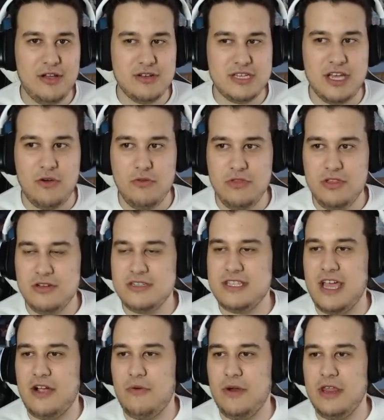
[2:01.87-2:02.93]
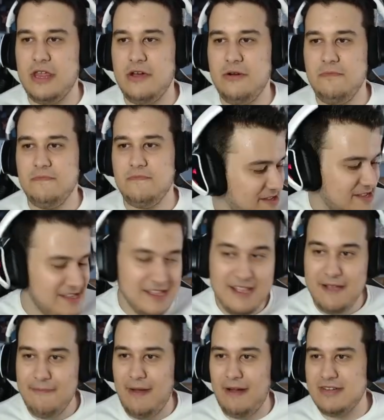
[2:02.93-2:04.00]
segundos, de acuerdo.
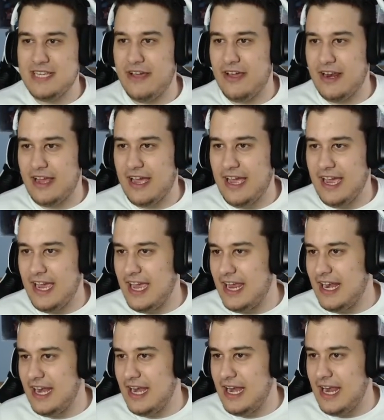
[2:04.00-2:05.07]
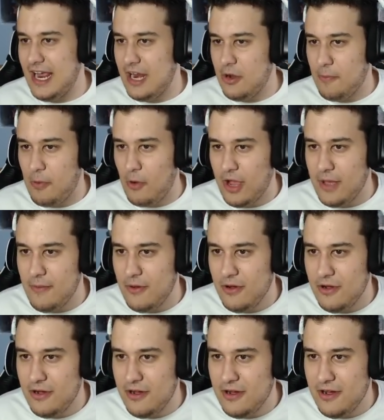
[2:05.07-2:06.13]
Vamos a ver, genero
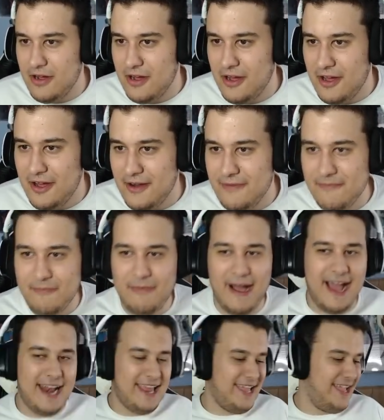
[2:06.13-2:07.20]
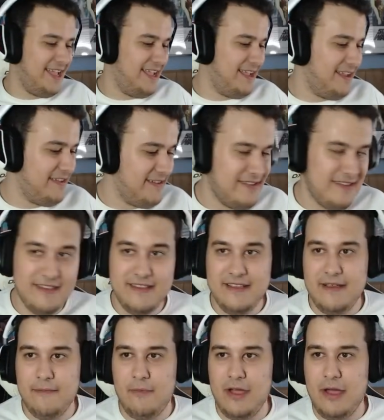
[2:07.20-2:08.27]
Pokémon. Vale.
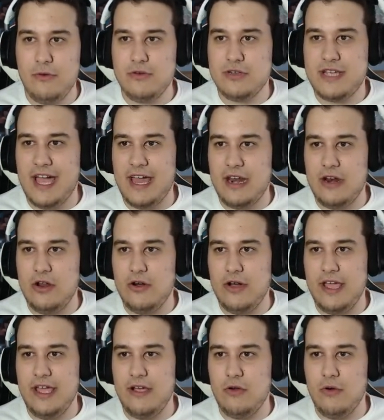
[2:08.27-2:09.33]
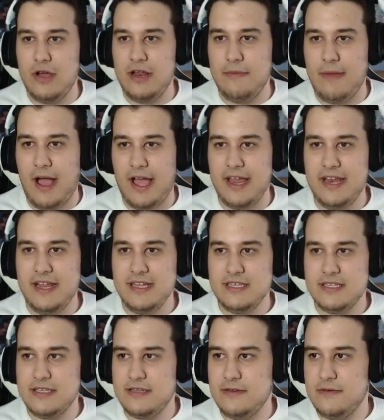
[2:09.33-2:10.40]
Voy a buscarlo en Google
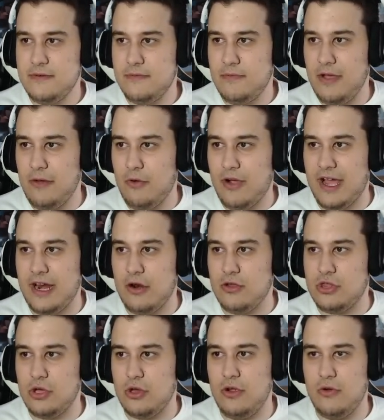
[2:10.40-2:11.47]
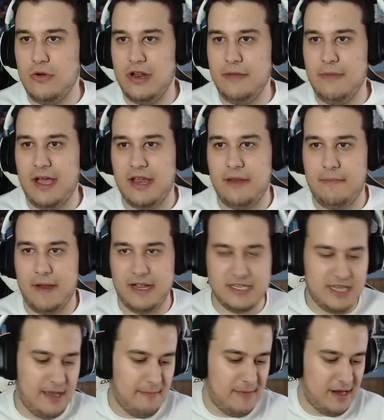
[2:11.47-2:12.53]
Imágenes. Voy a buscarlo todo en Google Imágenes para que
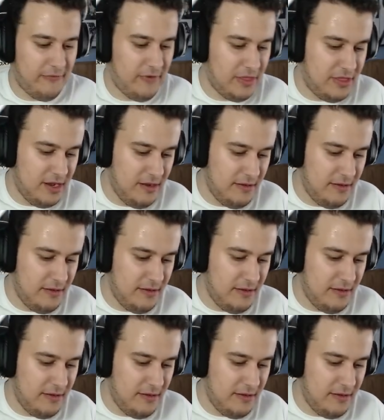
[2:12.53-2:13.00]
sea más fácil.